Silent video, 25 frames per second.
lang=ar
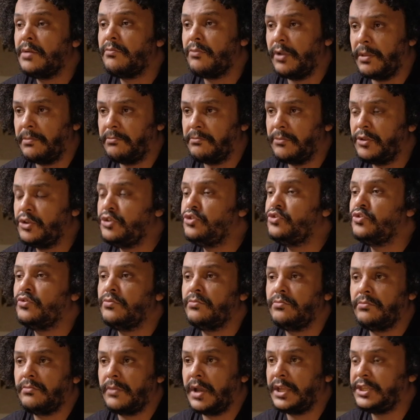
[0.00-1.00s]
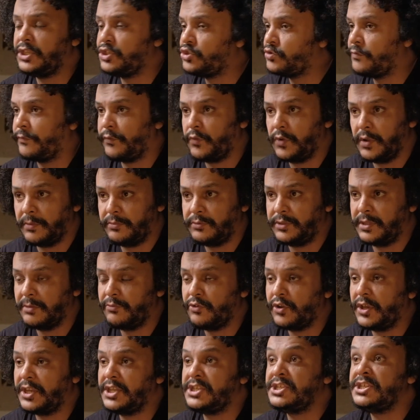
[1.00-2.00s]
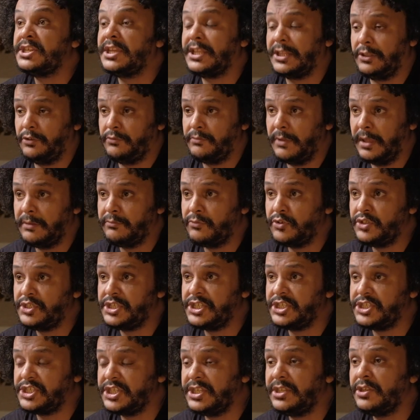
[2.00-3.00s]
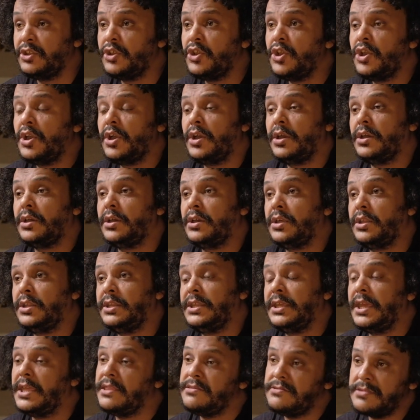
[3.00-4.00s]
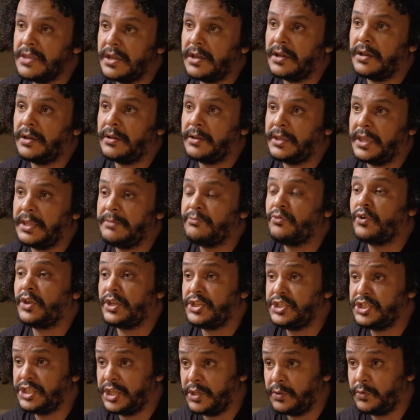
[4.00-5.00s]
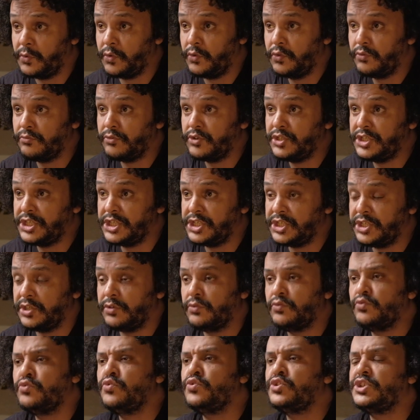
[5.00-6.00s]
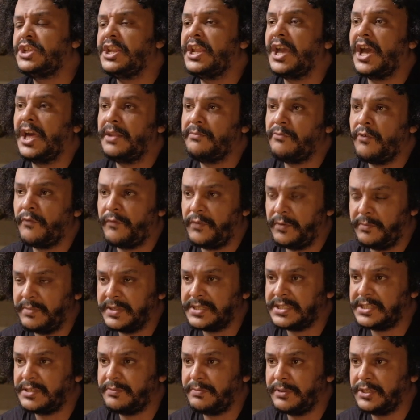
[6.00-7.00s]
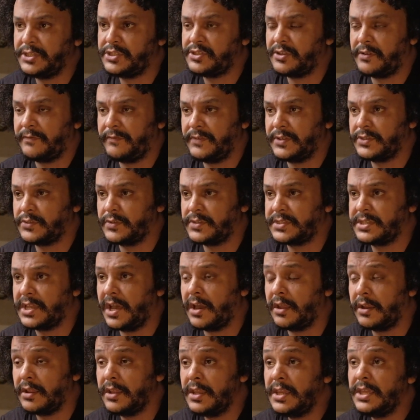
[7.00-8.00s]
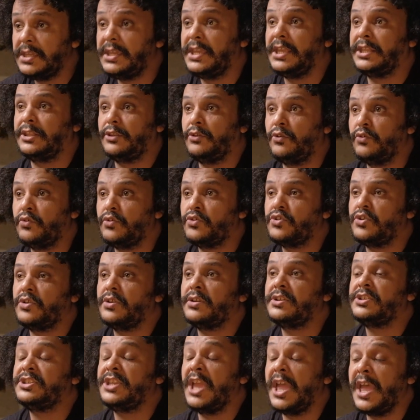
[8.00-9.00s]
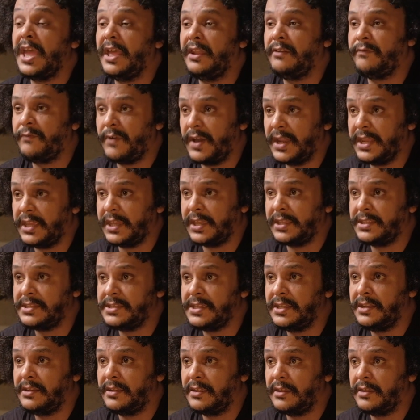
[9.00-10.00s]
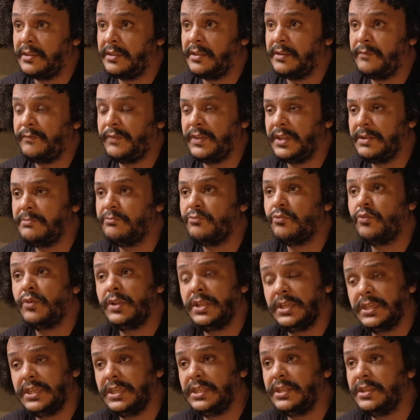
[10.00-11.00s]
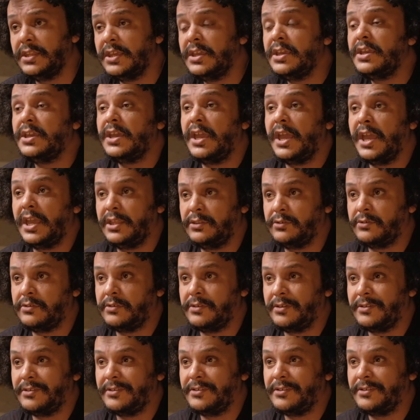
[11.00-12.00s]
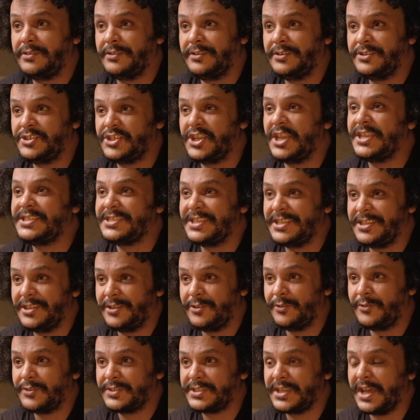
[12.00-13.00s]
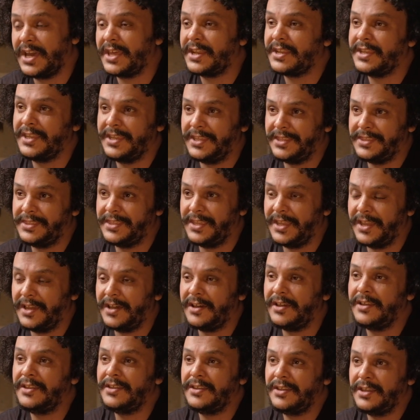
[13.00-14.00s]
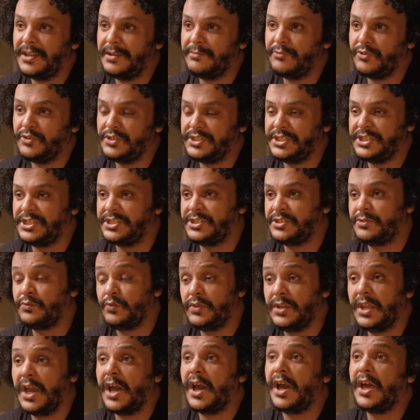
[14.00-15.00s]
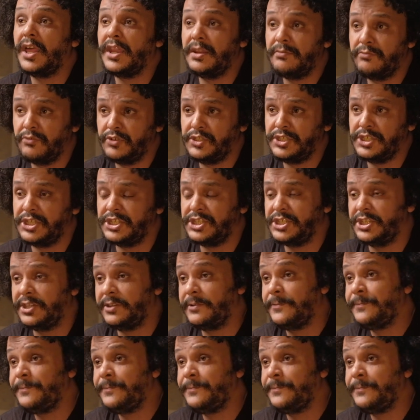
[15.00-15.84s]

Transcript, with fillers: المهم اليوم غادي تشوفوا لابد مخرجين كيطلعوا مع المنتجين آه، لان كاين مخرجين كيكونوا منتجين وجينيرالمون في البيست بيكتشر في ليزوسكار كيطلعوا كاع الفريق ديال آه، الفيلم ولكن هذوك الجائزه ديال الاوسكار كيديها المنتج ولا المنتجين